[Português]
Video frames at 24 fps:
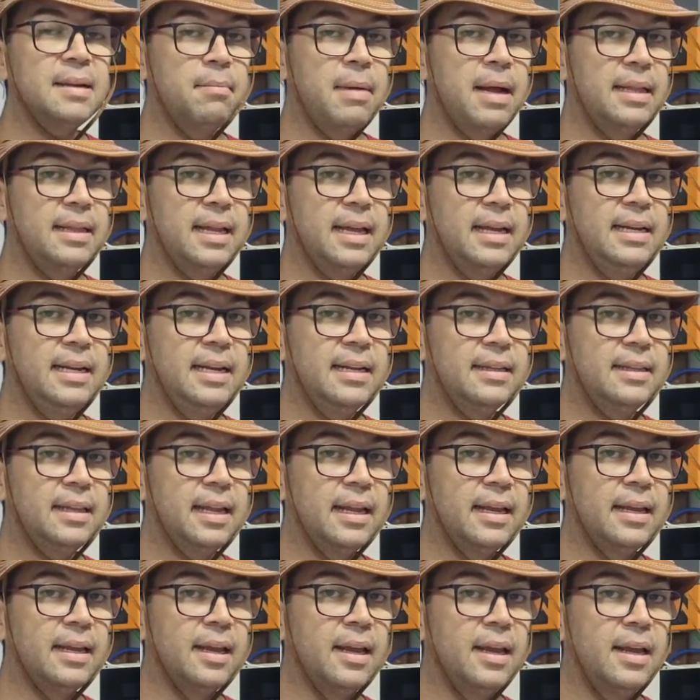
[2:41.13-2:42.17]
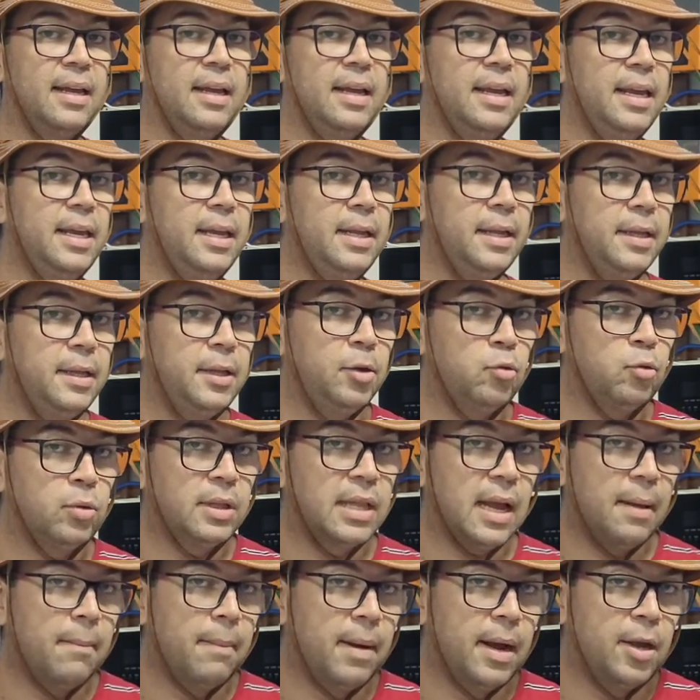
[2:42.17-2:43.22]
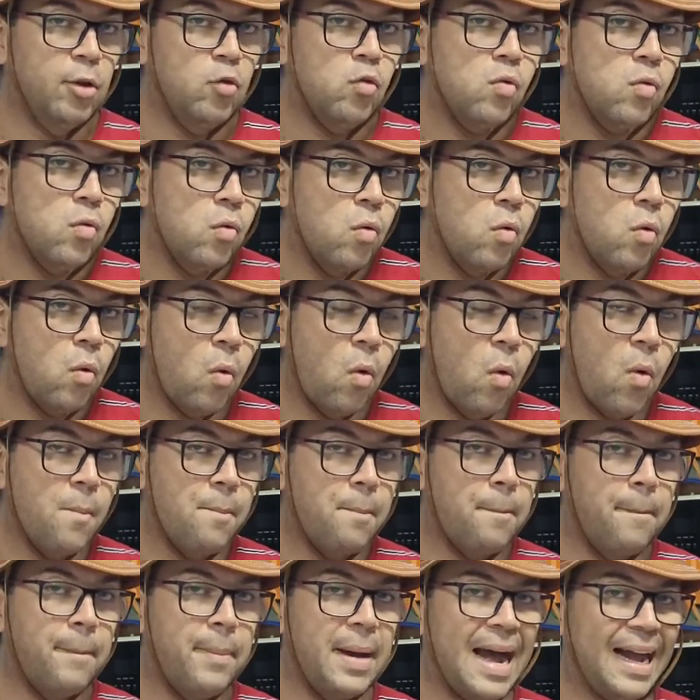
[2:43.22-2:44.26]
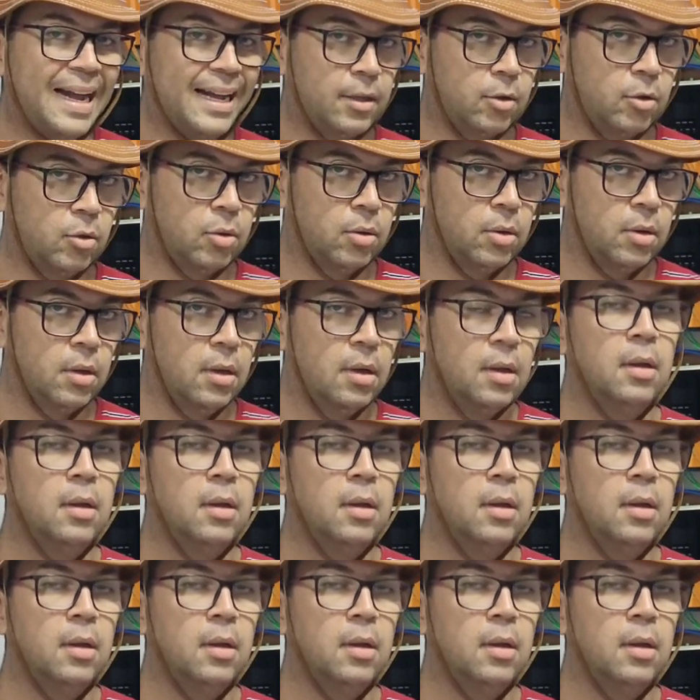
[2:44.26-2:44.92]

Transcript: essa bateria tem e de um tamanho compacto.